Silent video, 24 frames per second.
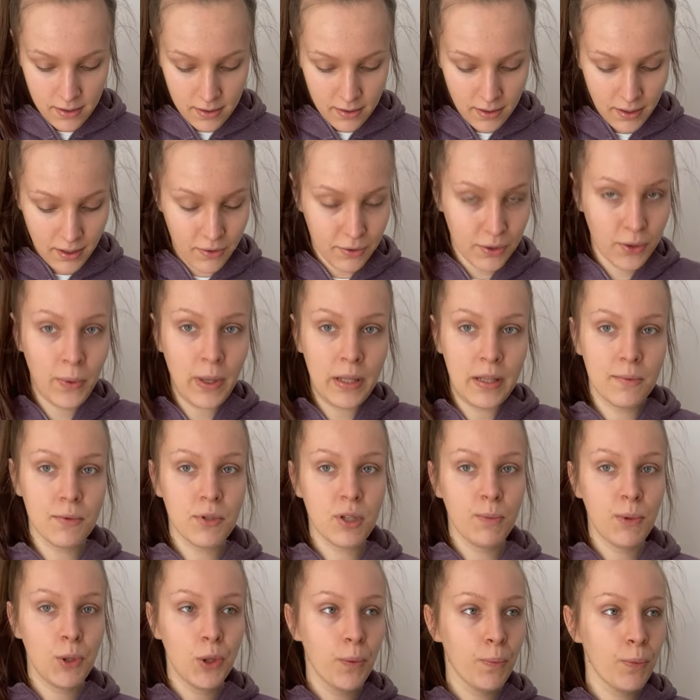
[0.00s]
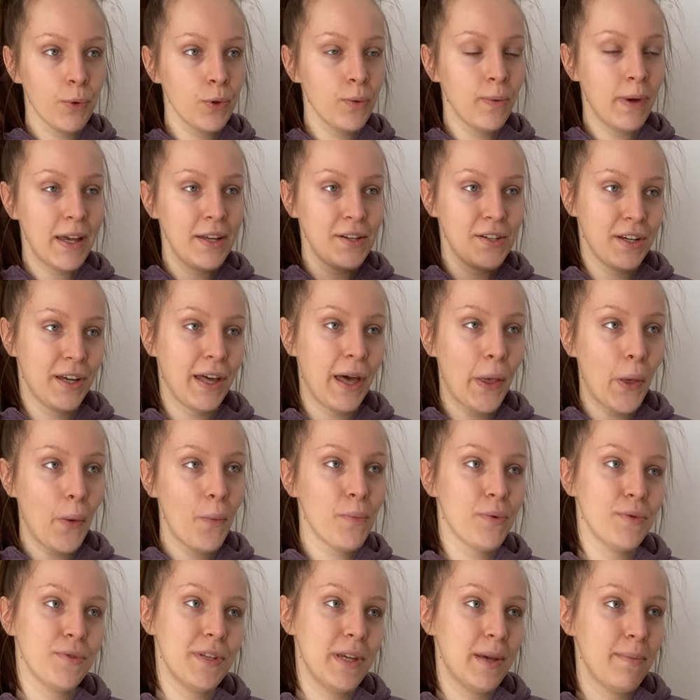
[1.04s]
i odkładam sobie do pudła i czekają,
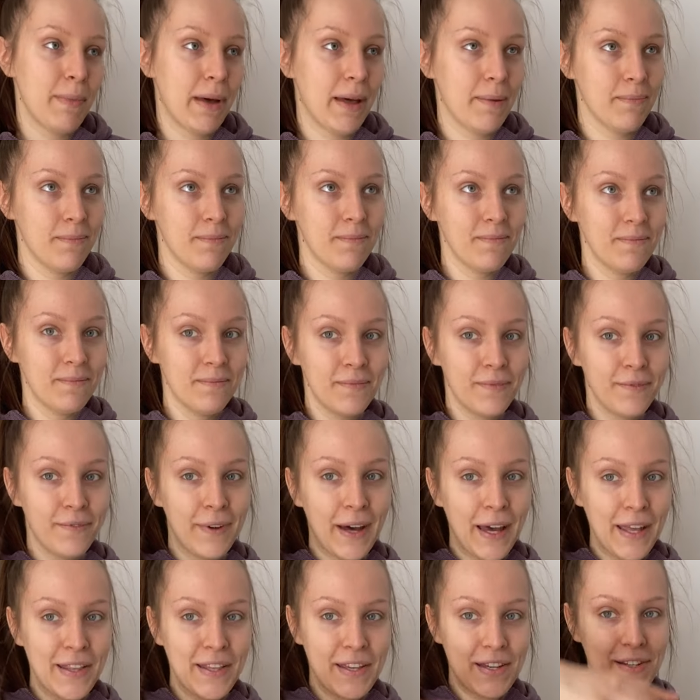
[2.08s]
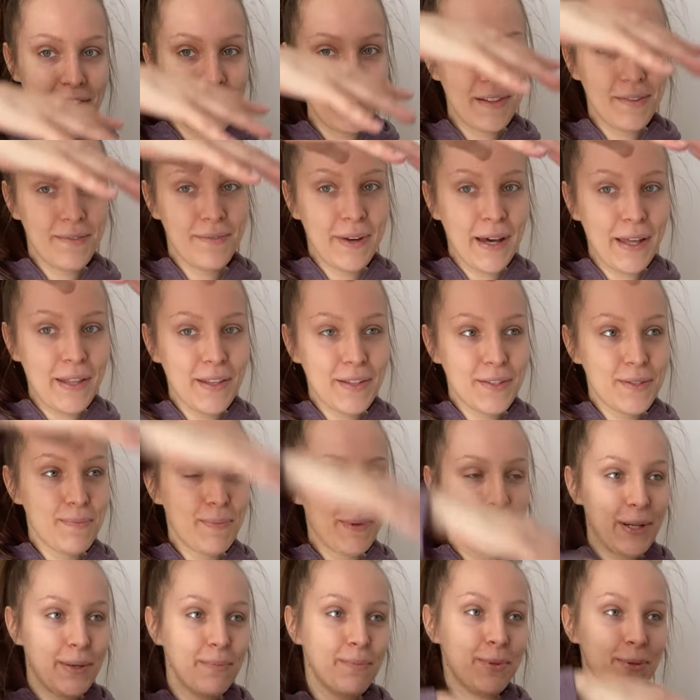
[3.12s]
później mam fajne, fajne
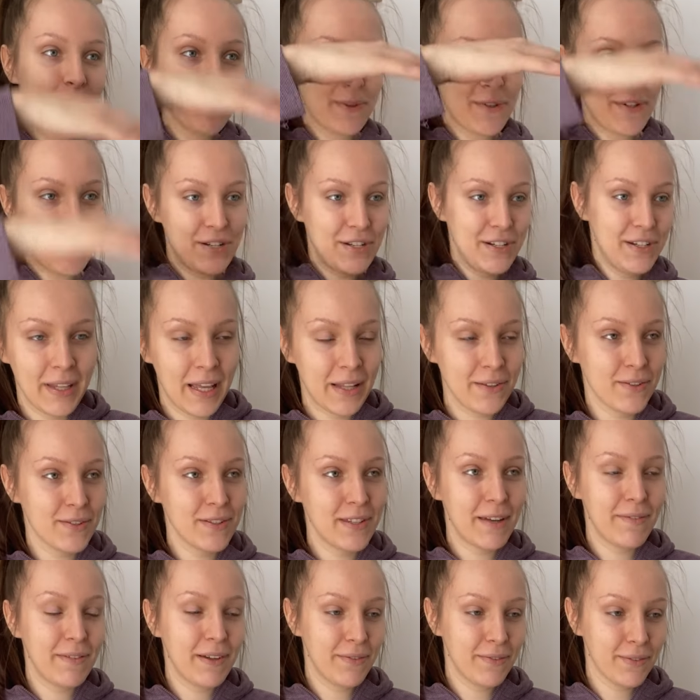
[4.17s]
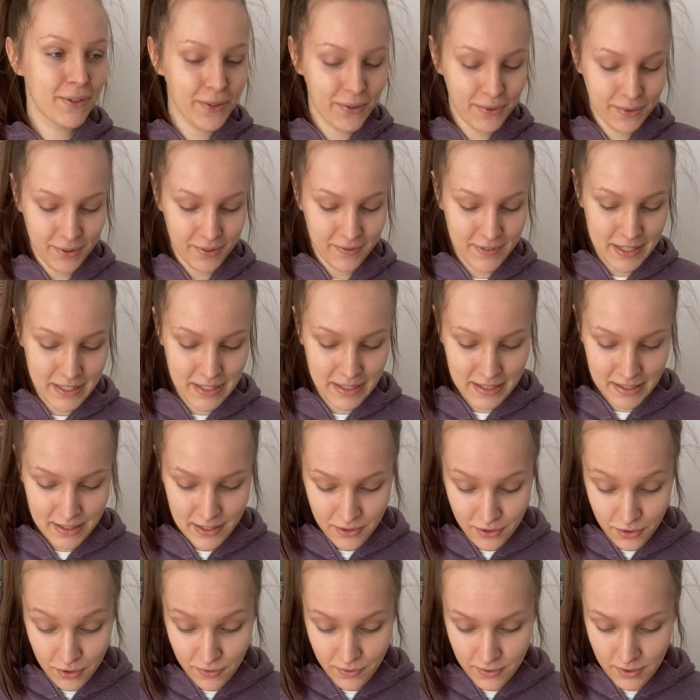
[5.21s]
spore pudło rzeczy na dostawę w grudniu, wiecie, na
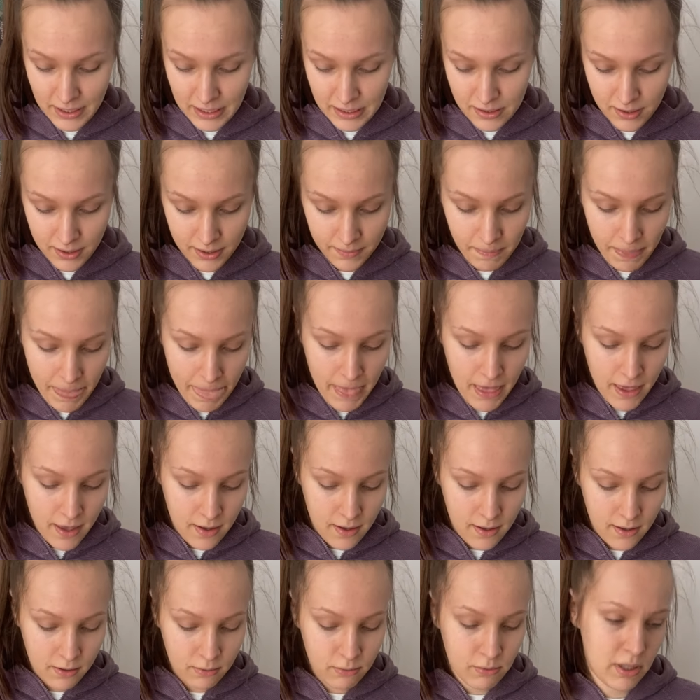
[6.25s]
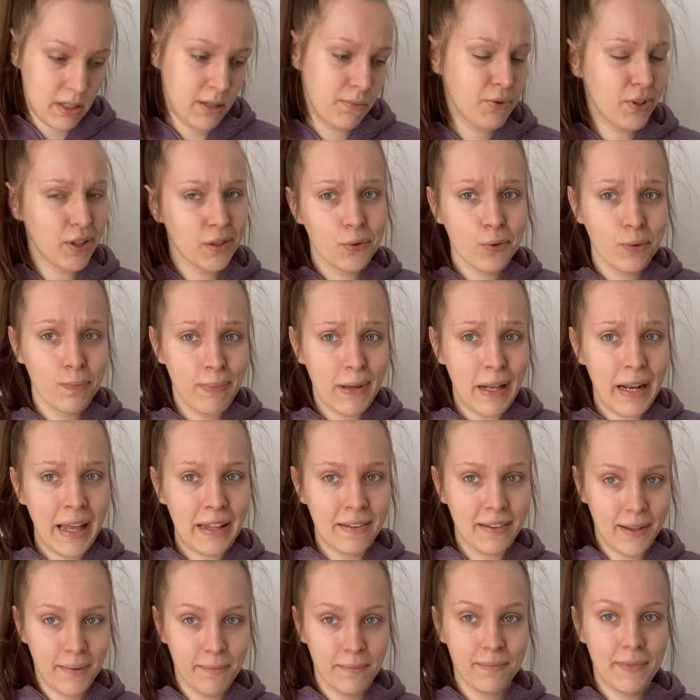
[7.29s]
sezon świąteczny który na przykład kupię
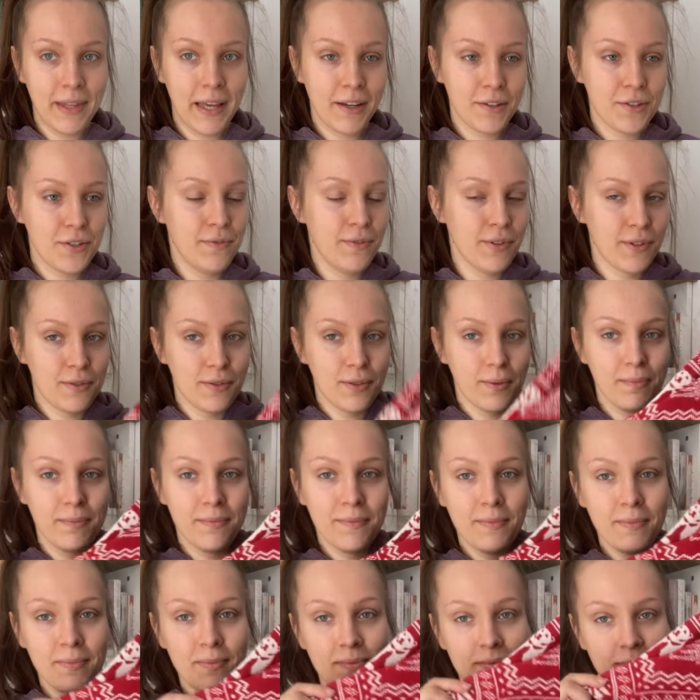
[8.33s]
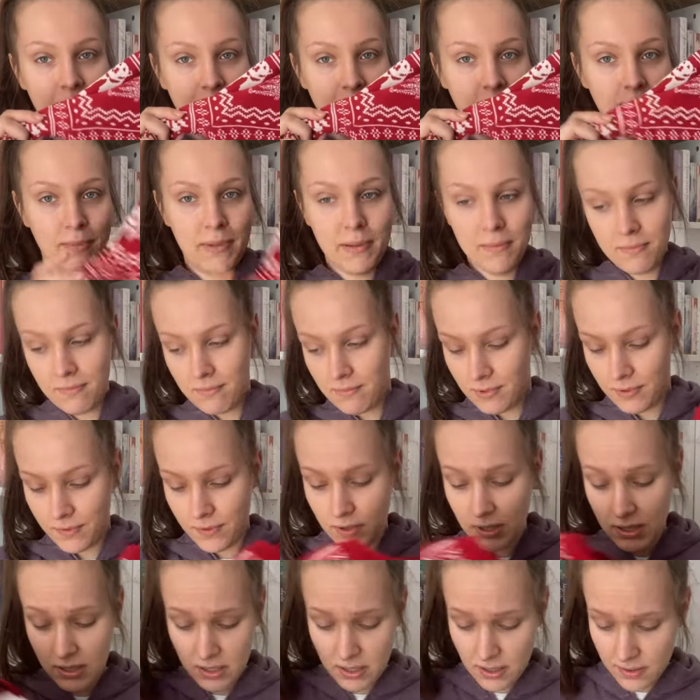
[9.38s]
latem, tak, czy wiosną. Także mam
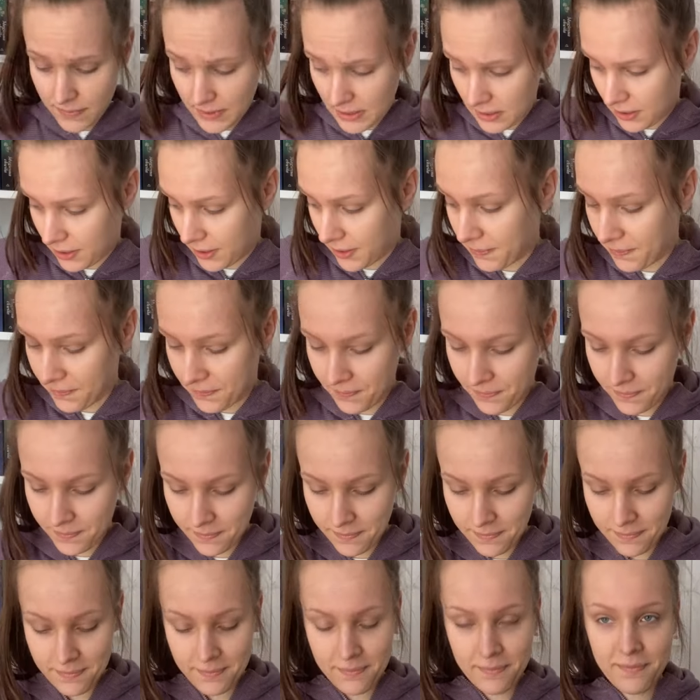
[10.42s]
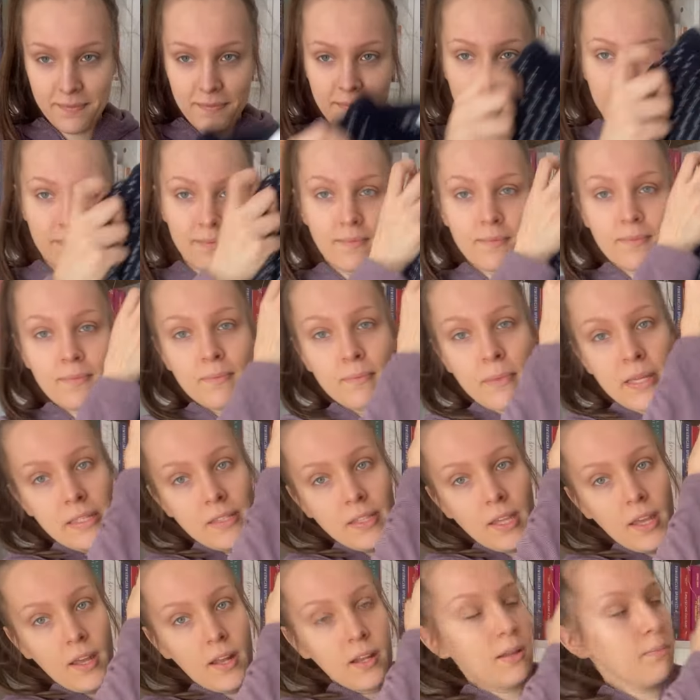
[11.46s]
świąteczne swetry
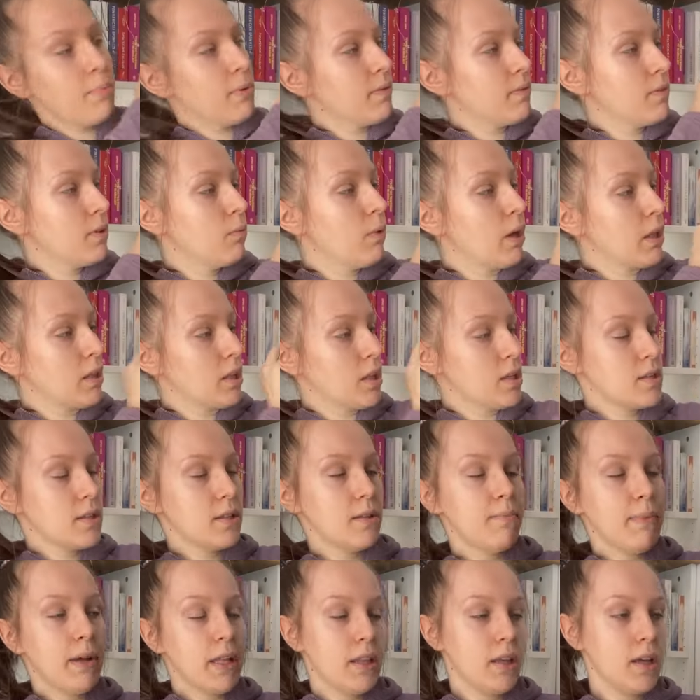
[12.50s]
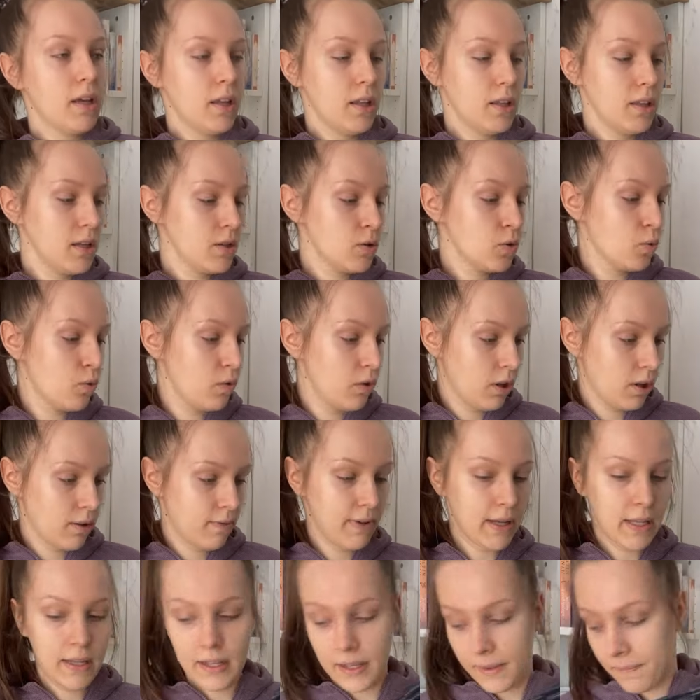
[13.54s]
męskie, ale naprawdę ładne, zadbane,
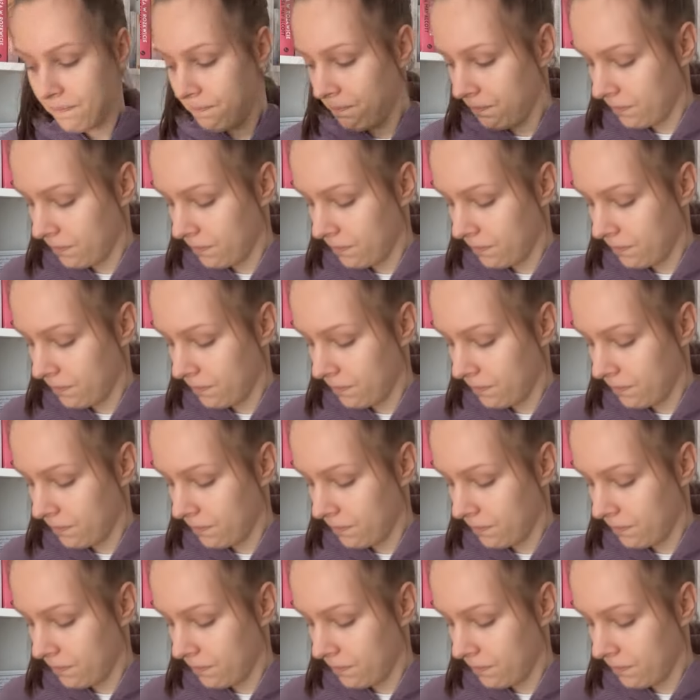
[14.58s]
nieskulkowane.